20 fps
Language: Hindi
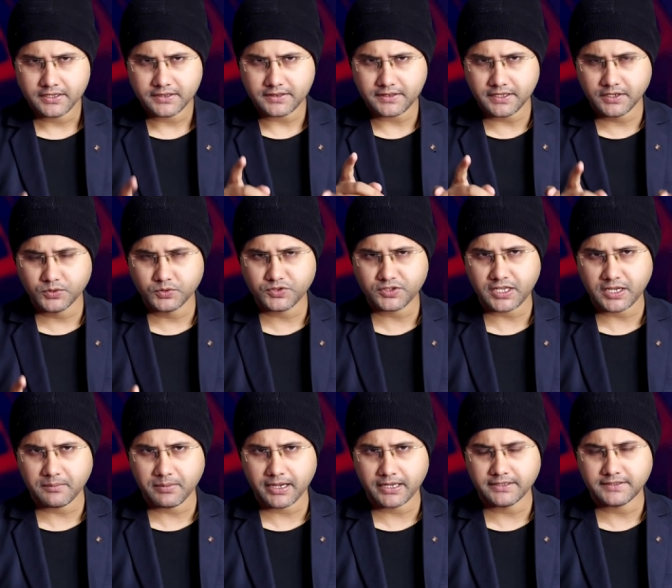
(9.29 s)
देन
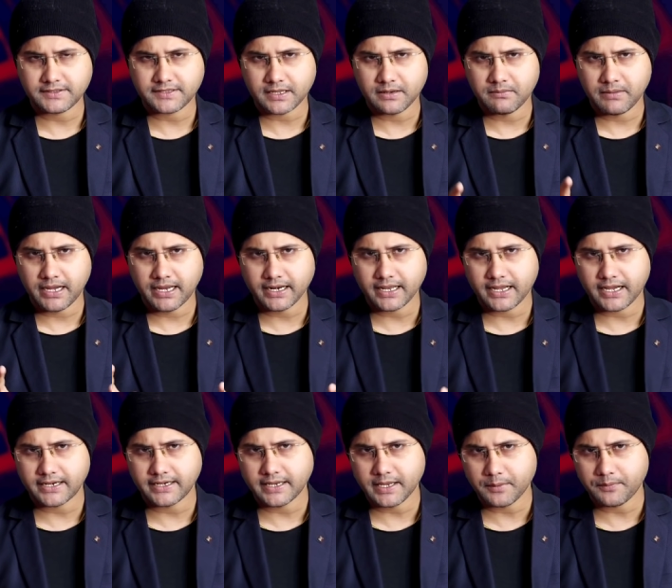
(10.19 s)
उसके बाद सलमान
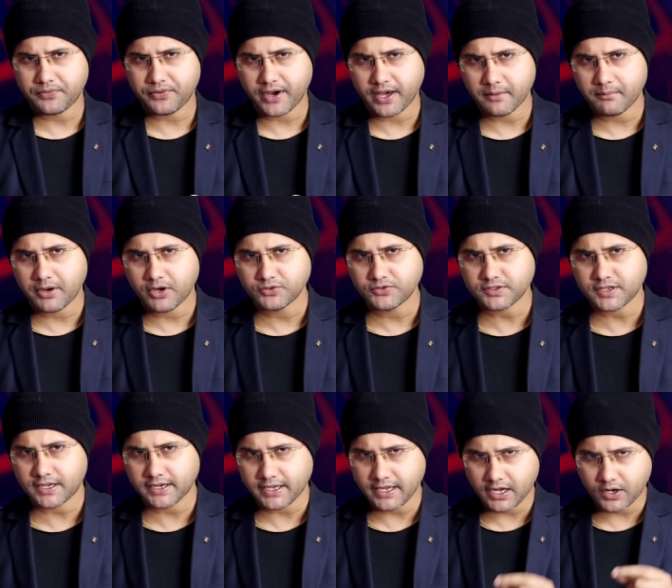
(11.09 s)
खान के फार्म हाउस
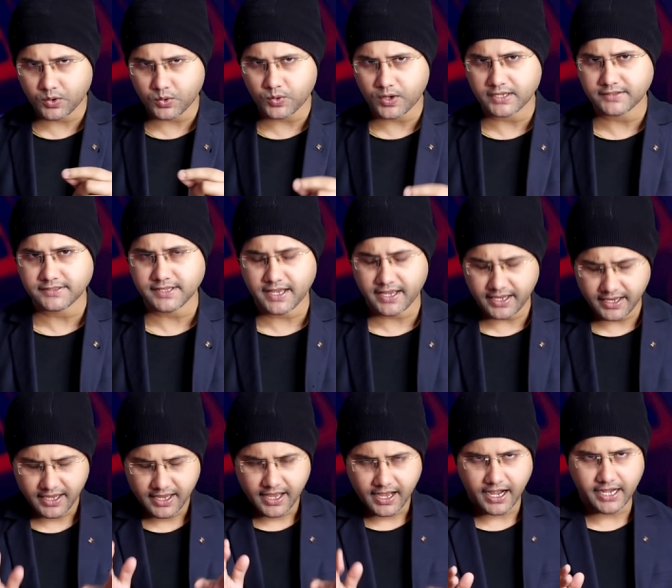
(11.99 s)
का क्या खुलासा
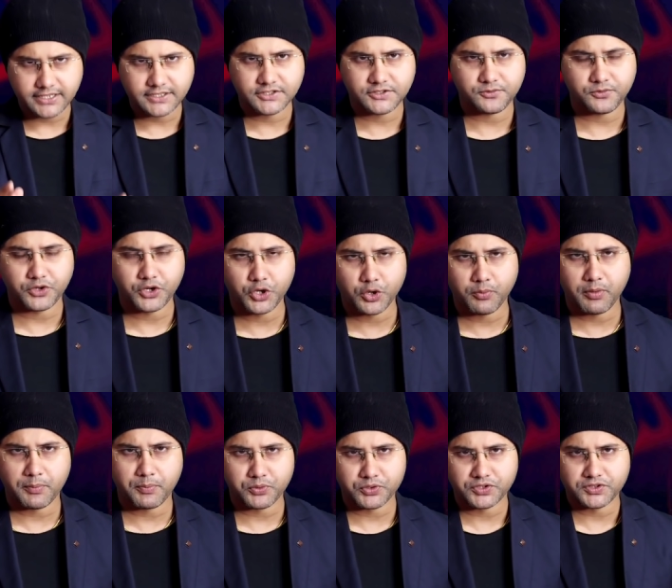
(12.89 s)
है आज इस वीडियो
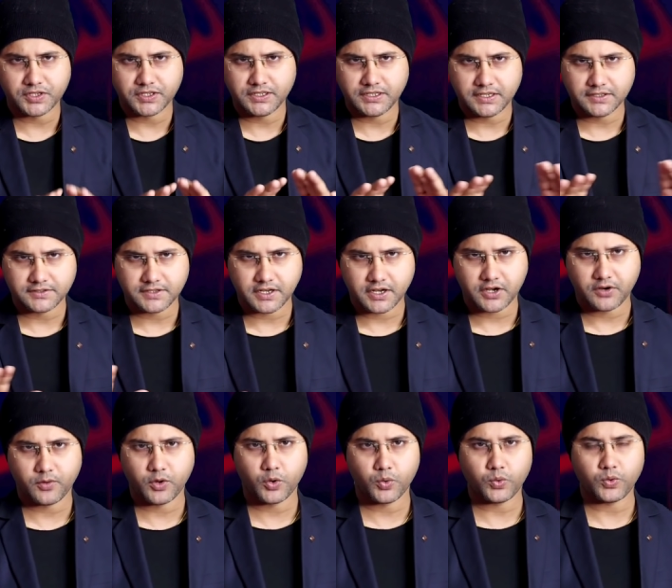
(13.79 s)
में पूरी तरीके से
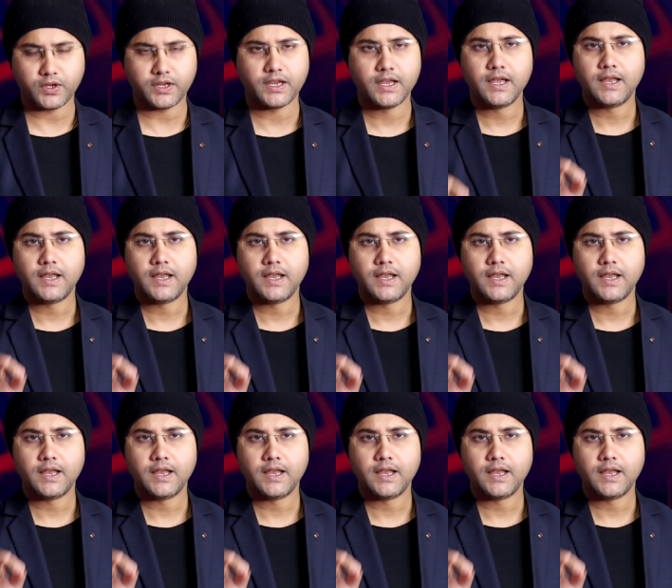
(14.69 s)
कवर होगी